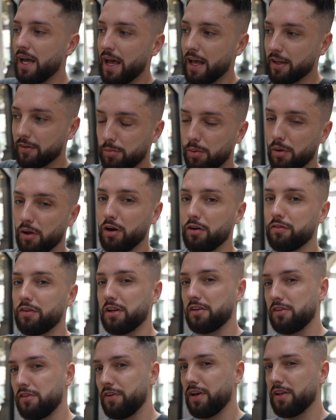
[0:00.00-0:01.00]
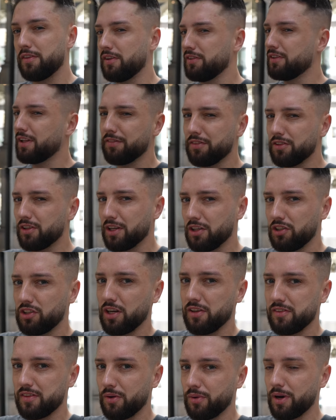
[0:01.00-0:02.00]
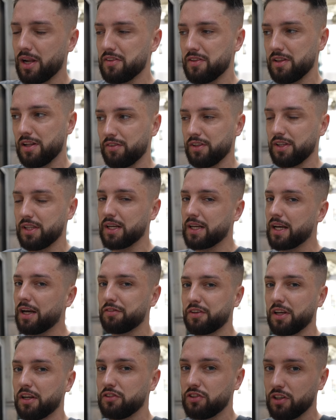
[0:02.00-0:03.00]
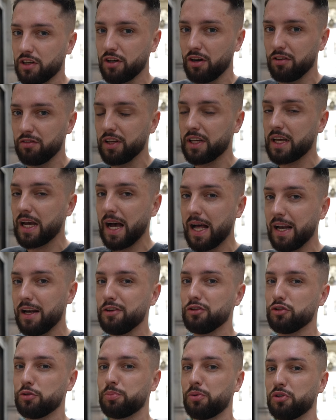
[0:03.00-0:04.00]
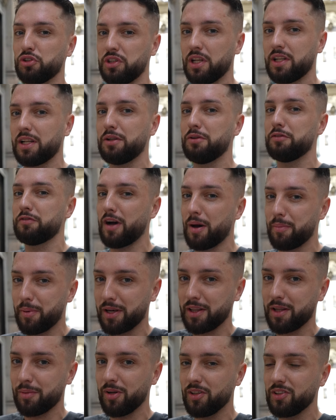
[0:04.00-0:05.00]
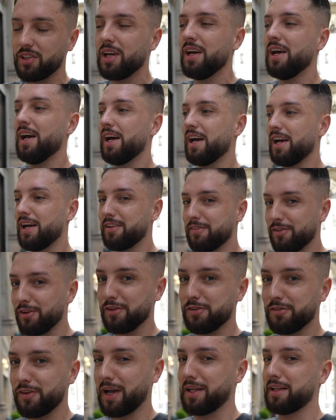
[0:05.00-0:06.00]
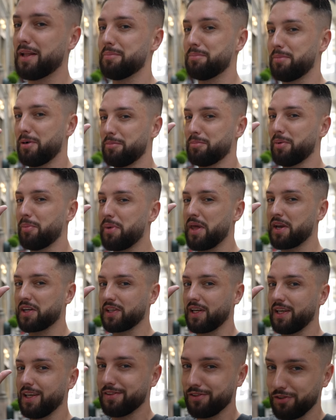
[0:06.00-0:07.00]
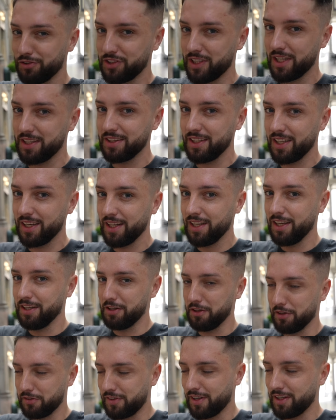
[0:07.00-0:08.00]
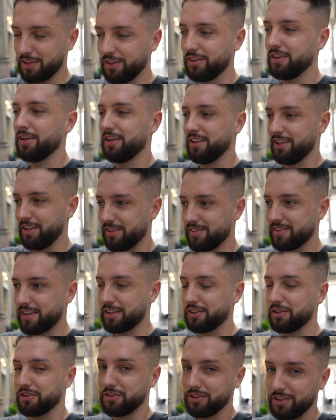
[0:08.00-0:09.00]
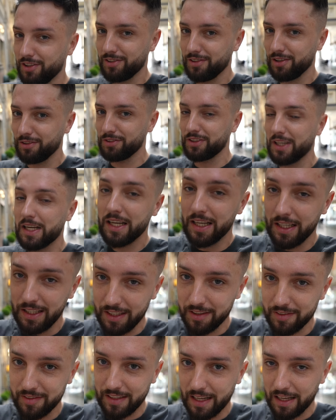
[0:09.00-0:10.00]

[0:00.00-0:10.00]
eksplorować zwiedzać, nawet do jakiejś restauracji, nawet na kawkę, gdziekolwiek, ale już po śniadaniu w apartamencie, e, co jest fajne, bo po pierwsze jest oszczędnie, jest tanio, jest tanio. Czy jest dobrze? Jest